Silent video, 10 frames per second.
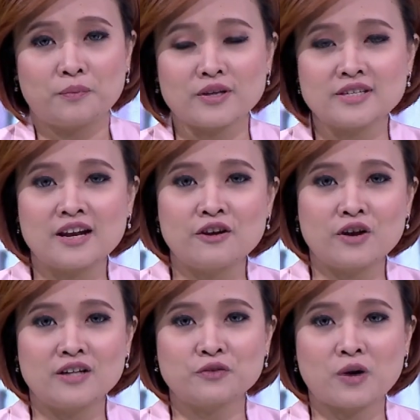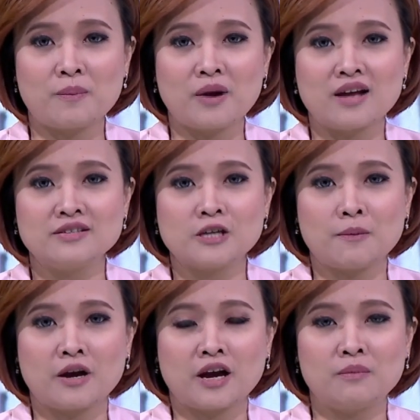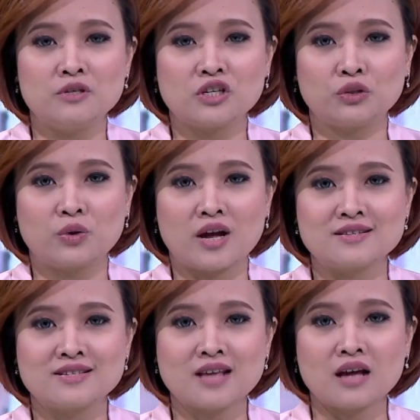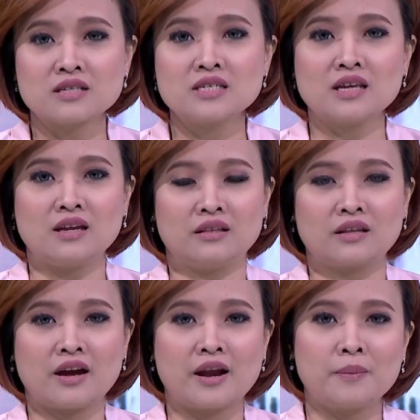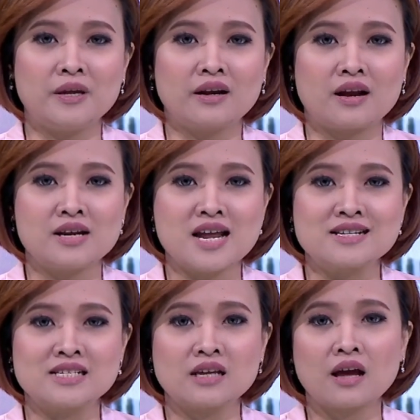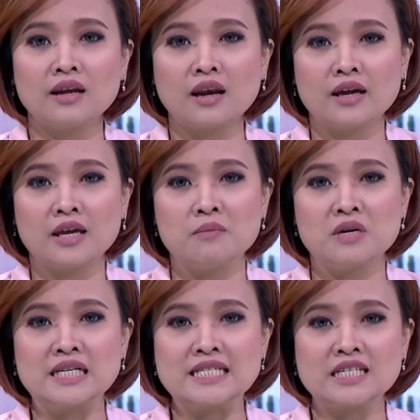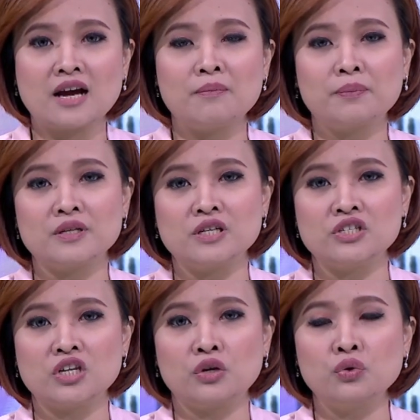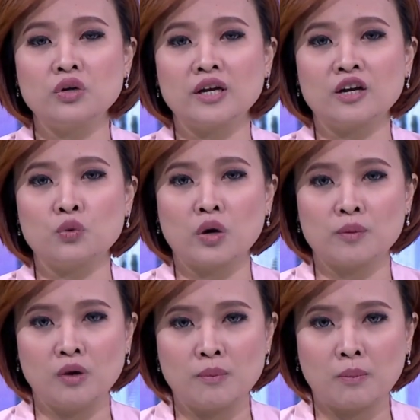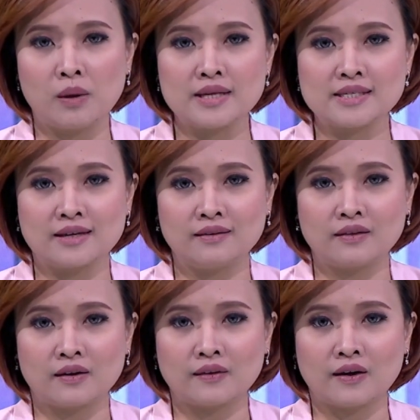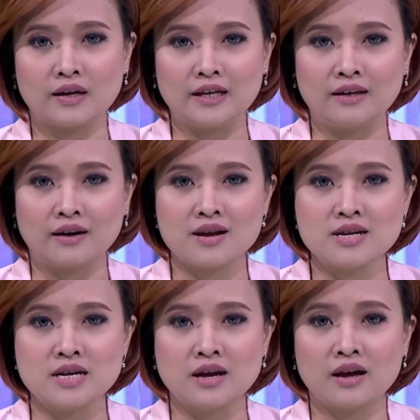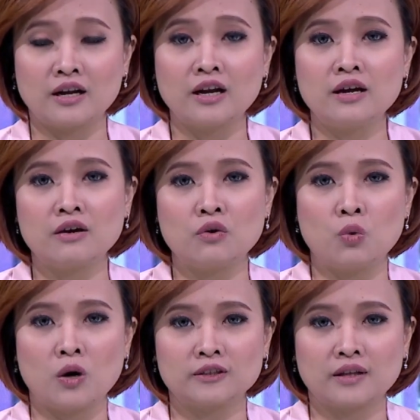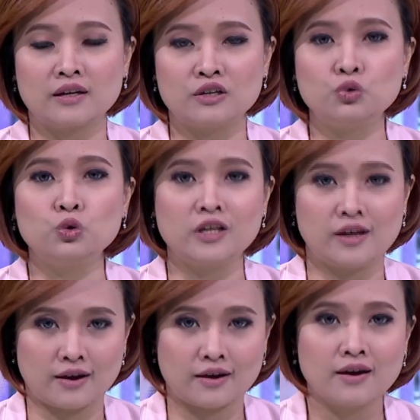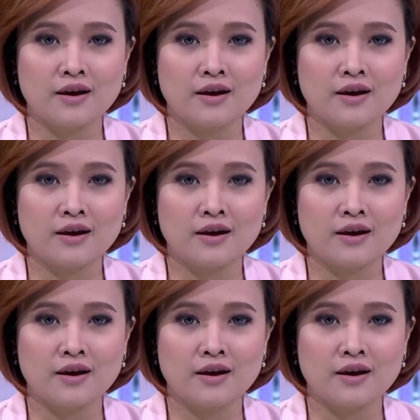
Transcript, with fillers: Presiden Donald Trump mengancam akan menjatuhkan sanksi terhadap Iran dan sekali lagi mengecam perjanjian nuklir 2015 yang ditandatangani Iran dengan kekuatan dunia.